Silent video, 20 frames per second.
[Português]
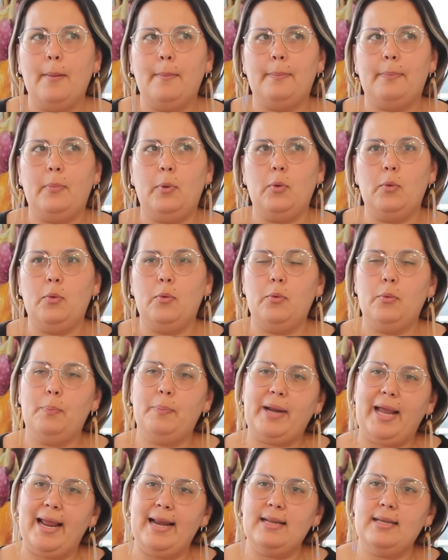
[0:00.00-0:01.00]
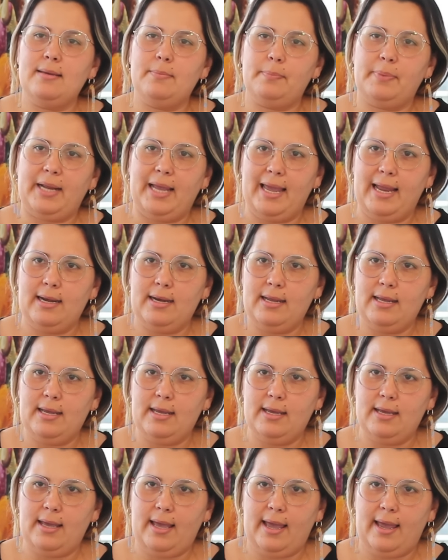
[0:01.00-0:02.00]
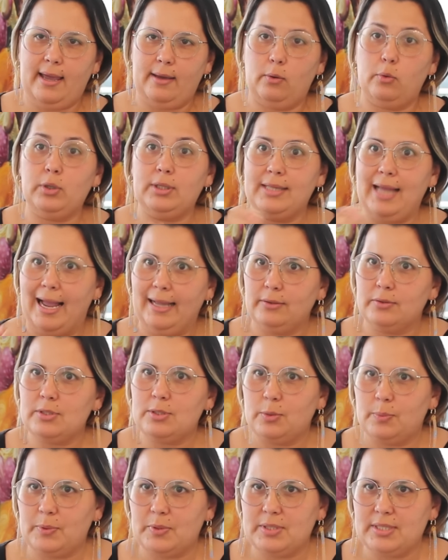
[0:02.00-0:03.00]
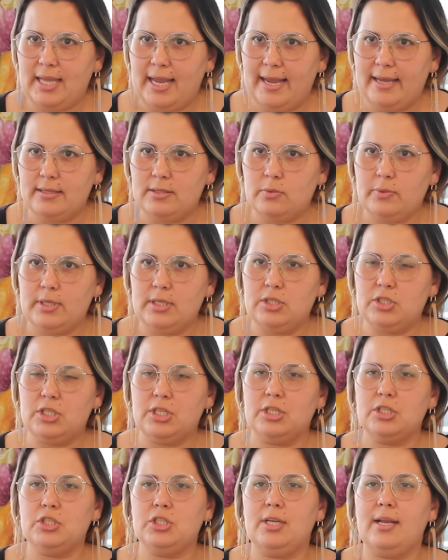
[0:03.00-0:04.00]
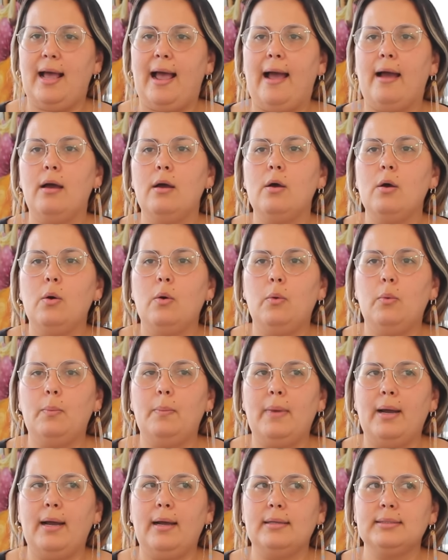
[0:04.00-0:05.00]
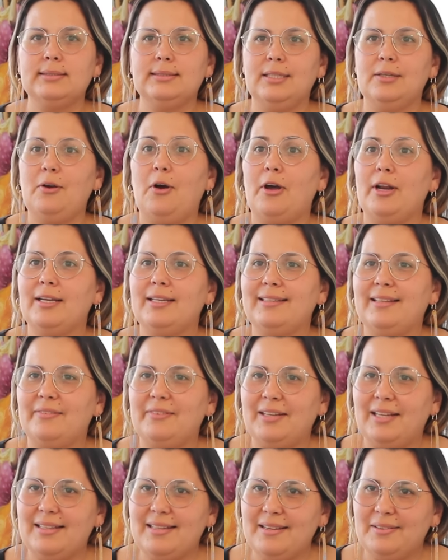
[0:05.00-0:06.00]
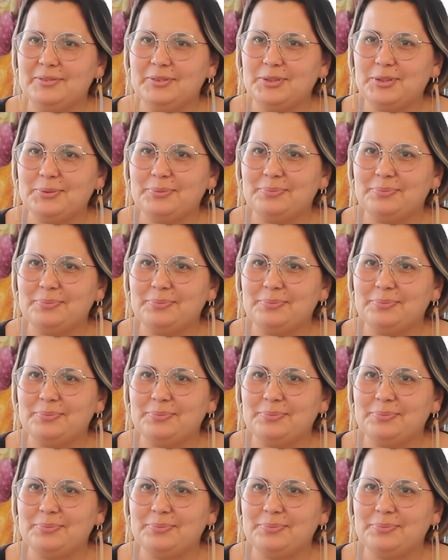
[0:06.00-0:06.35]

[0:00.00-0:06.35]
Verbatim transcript: o, o para ele, pra ele é, cuidar do seu processo, ele tinha que tirar uma senhora que estava lá dentro.